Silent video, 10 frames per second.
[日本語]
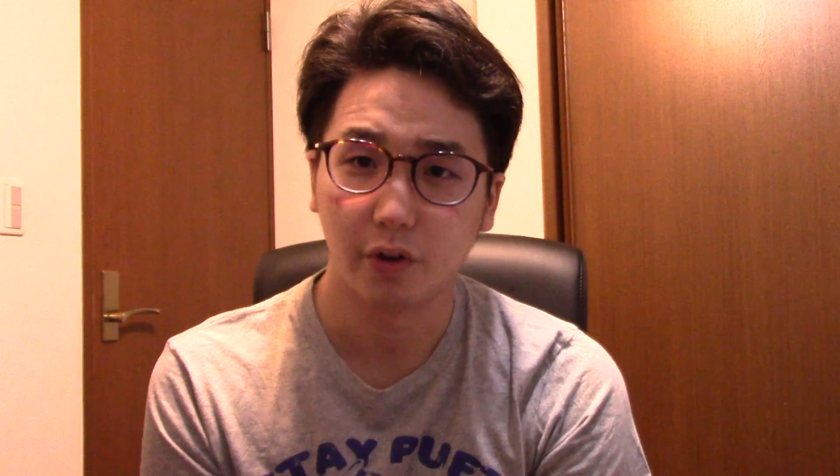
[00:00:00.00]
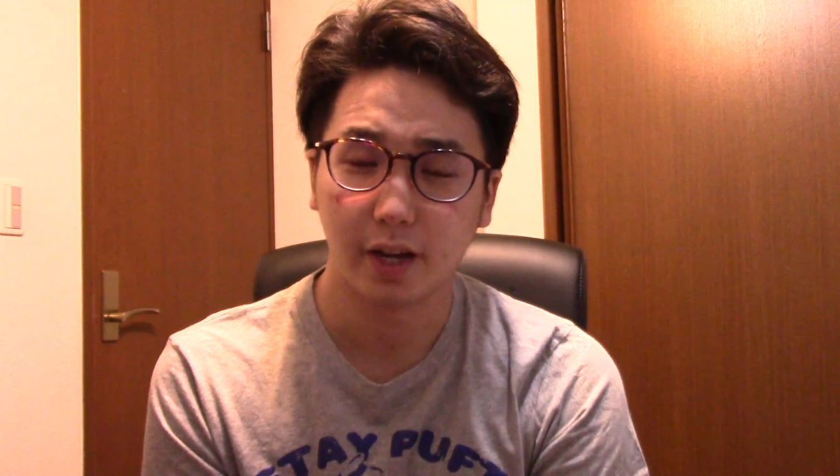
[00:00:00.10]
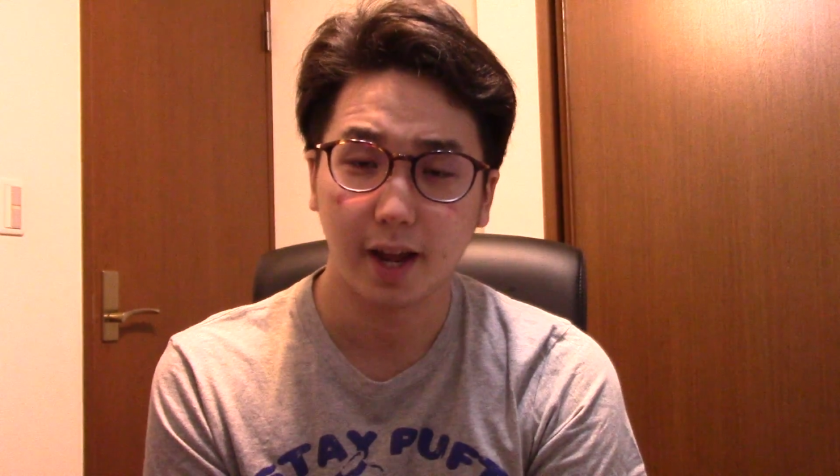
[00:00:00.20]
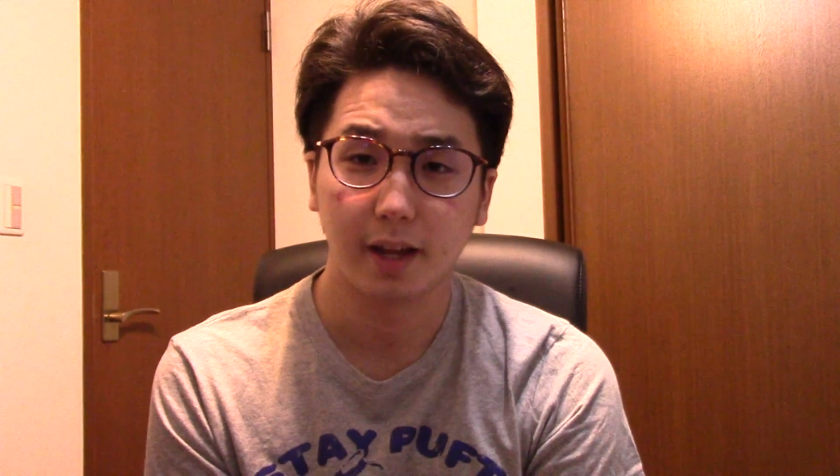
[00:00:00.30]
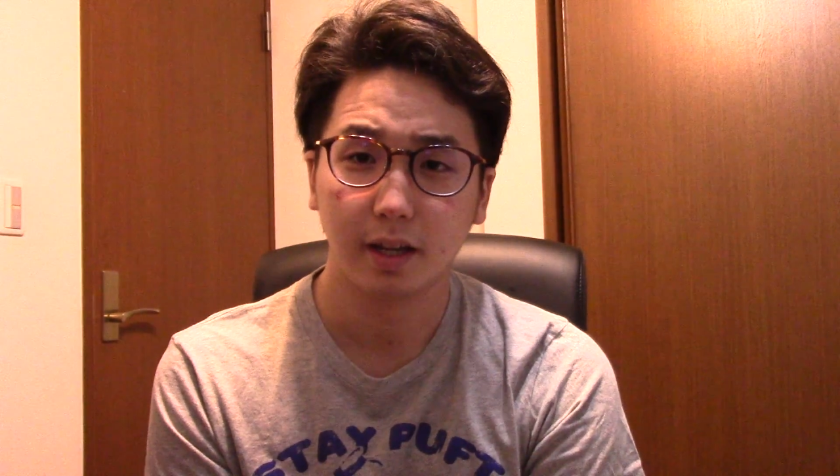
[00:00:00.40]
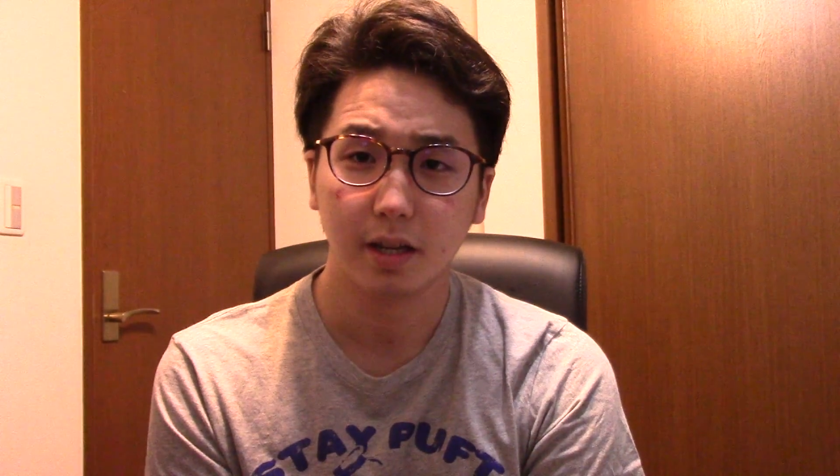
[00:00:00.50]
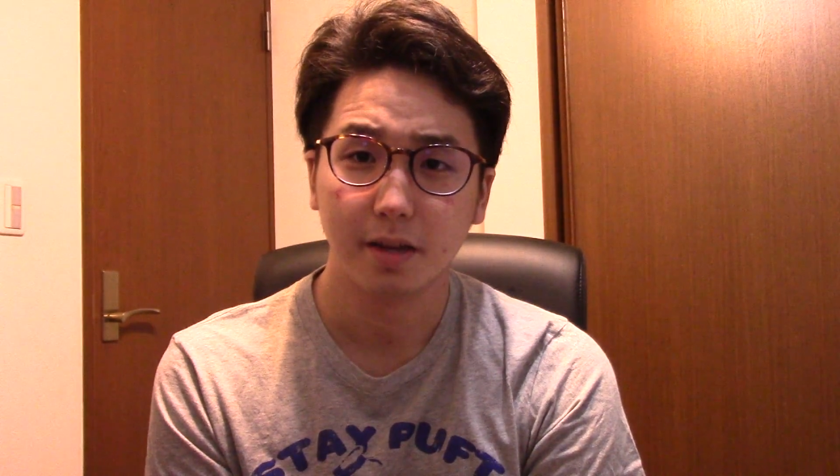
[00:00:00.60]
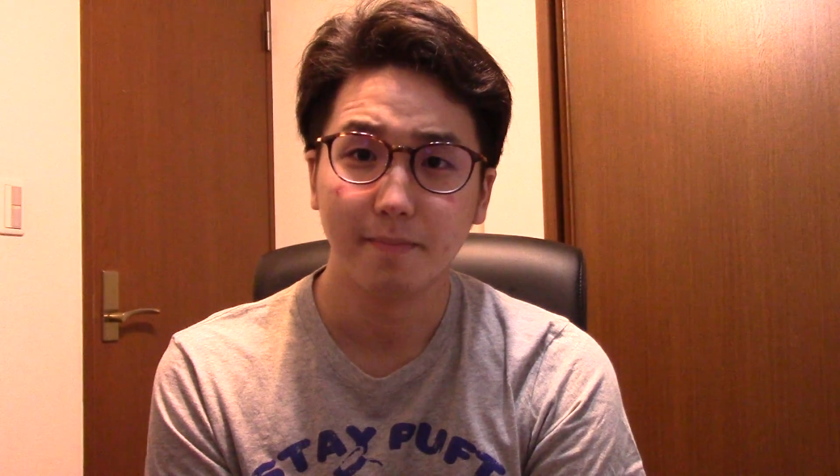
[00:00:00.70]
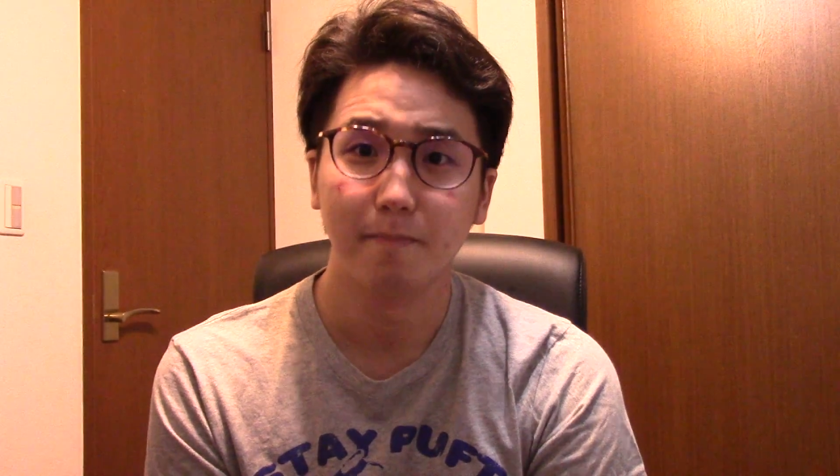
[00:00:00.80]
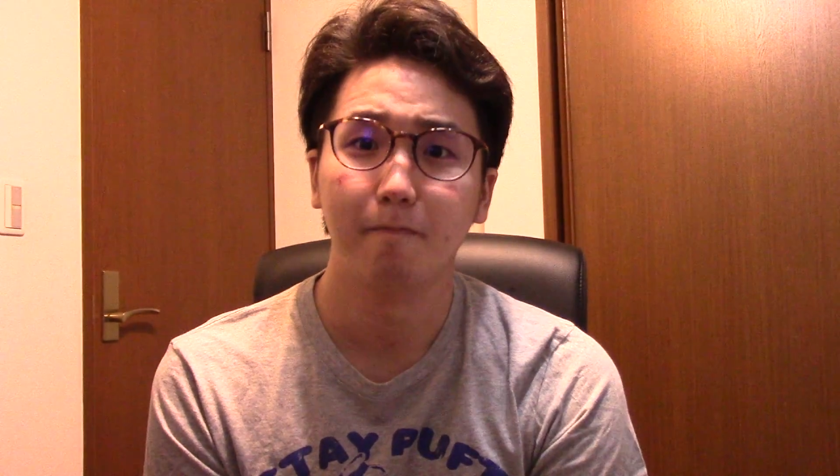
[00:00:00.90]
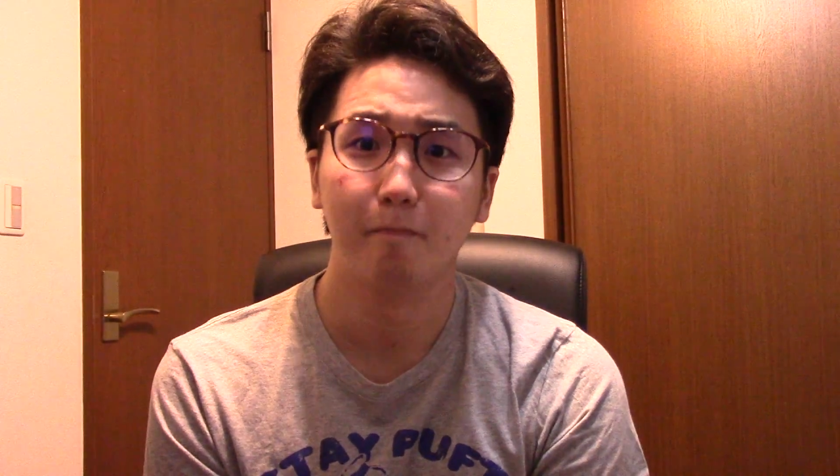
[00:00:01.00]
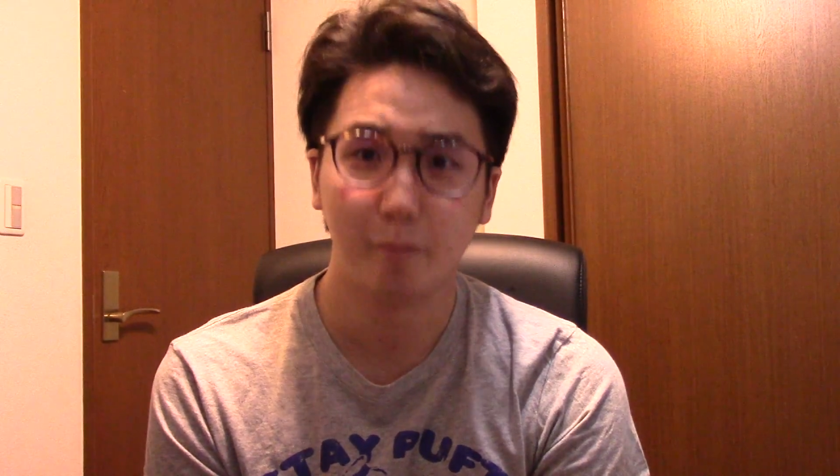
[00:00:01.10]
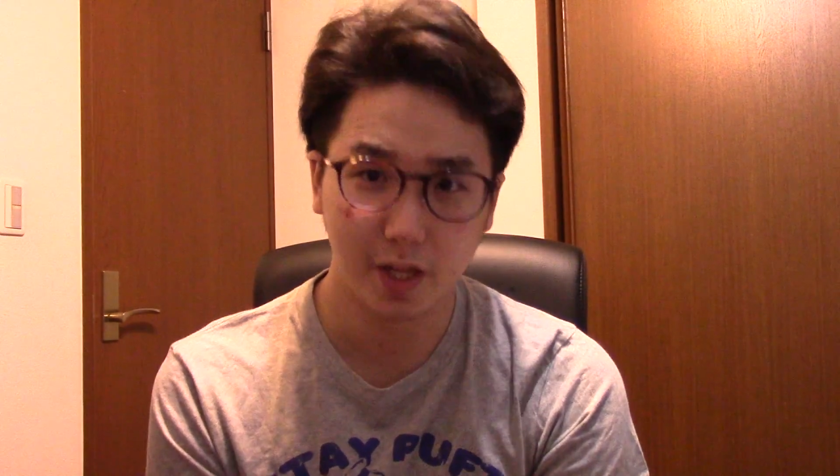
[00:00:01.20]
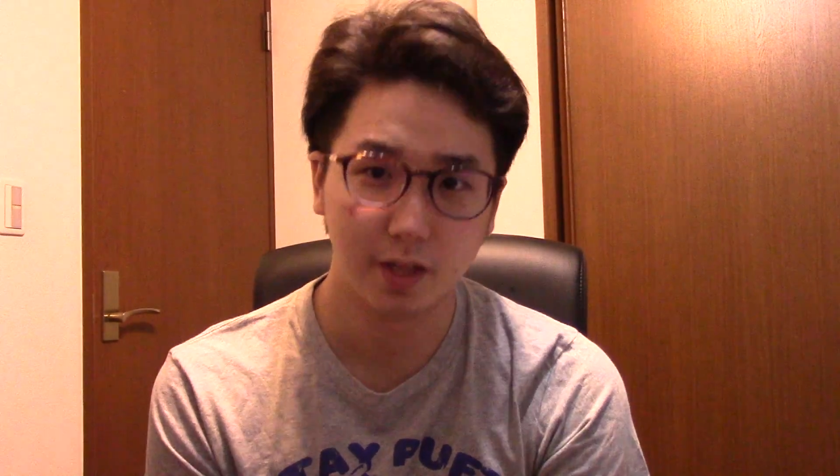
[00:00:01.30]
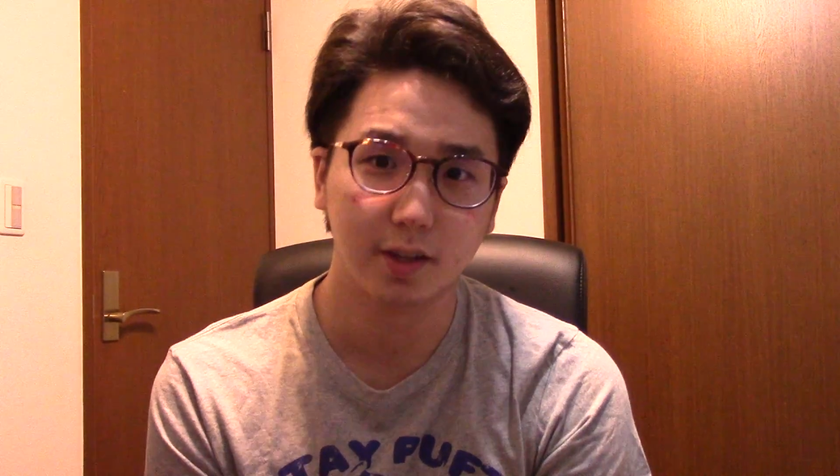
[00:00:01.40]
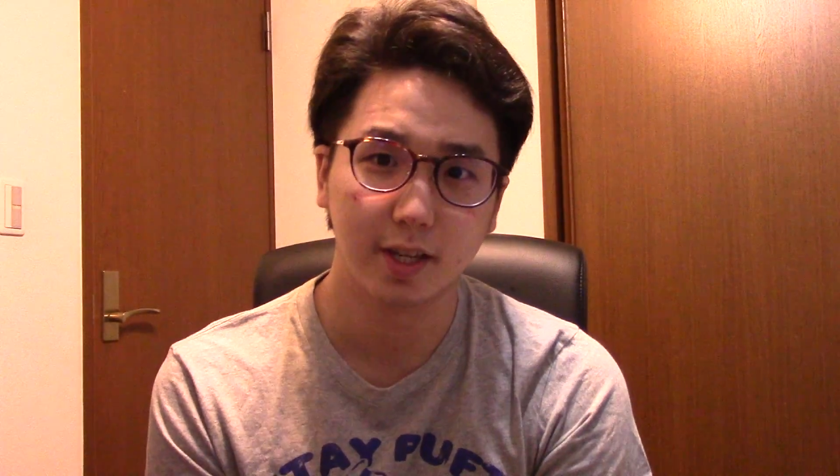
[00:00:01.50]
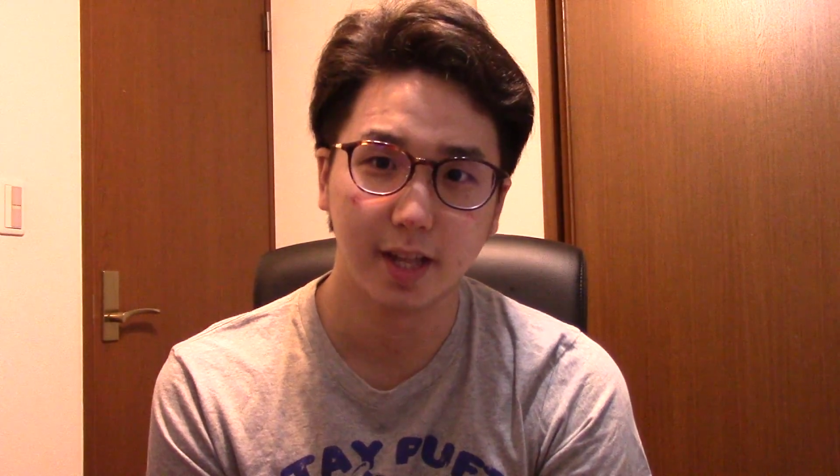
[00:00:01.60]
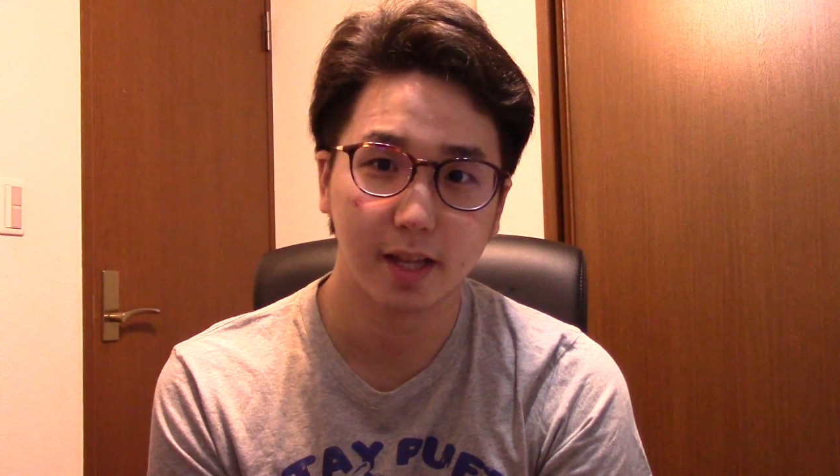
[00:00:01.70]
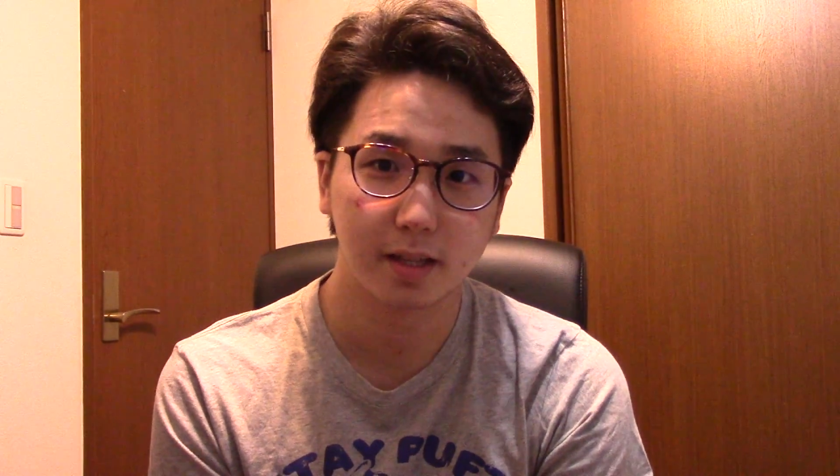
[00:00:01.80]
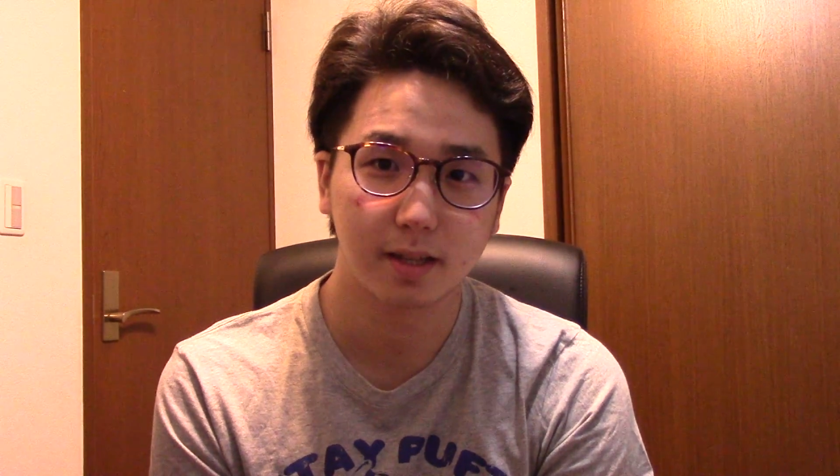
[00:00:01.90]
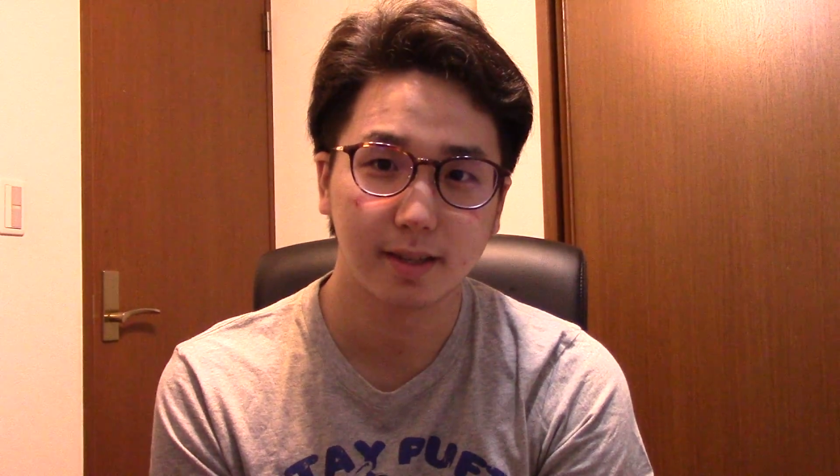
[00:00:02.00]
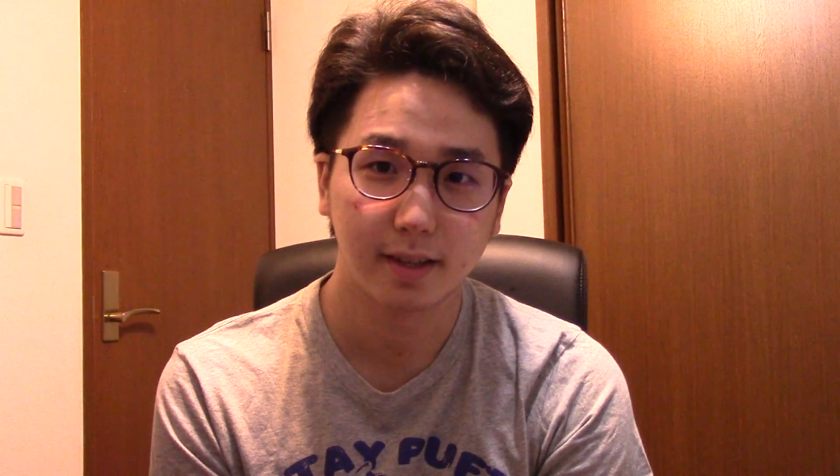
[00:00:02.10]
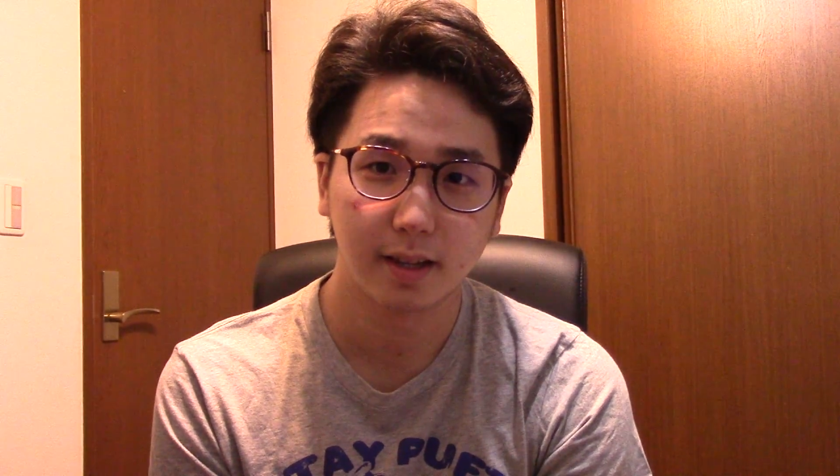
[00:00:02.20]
はね水着です